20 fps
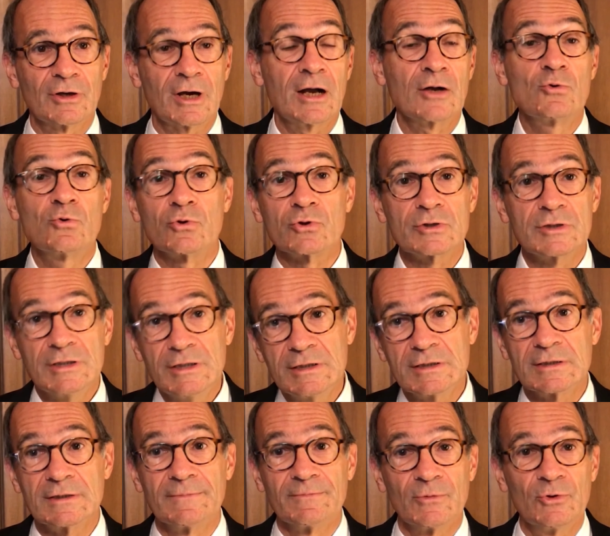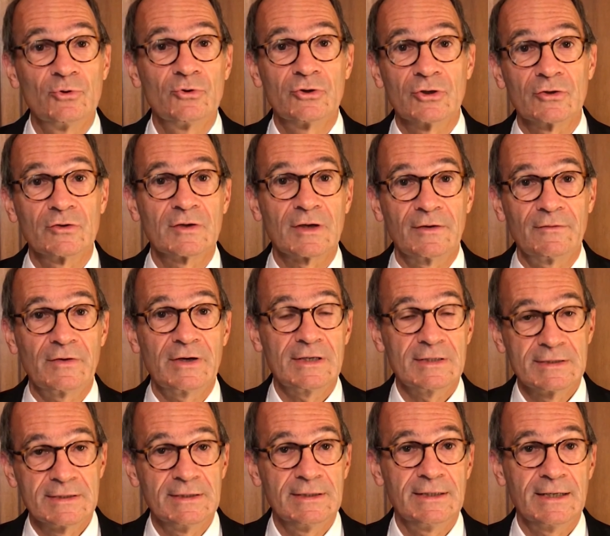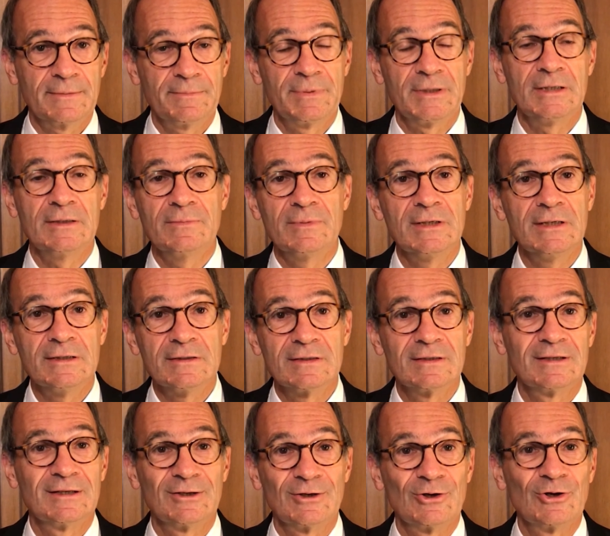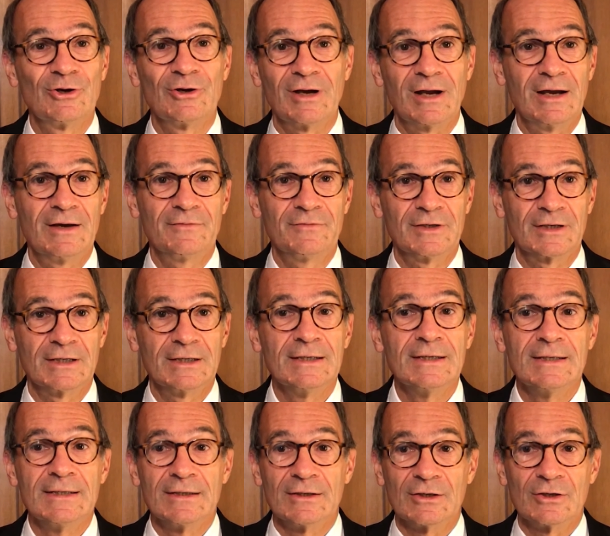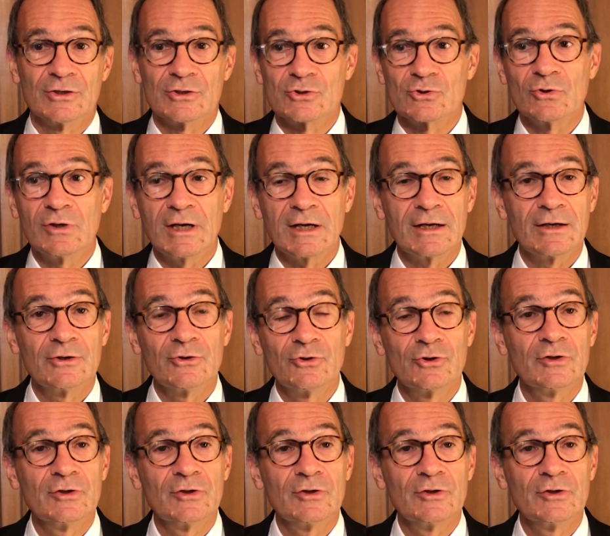raccourcissent le temps de travail s'il y a pénibilité euh, avérée. cela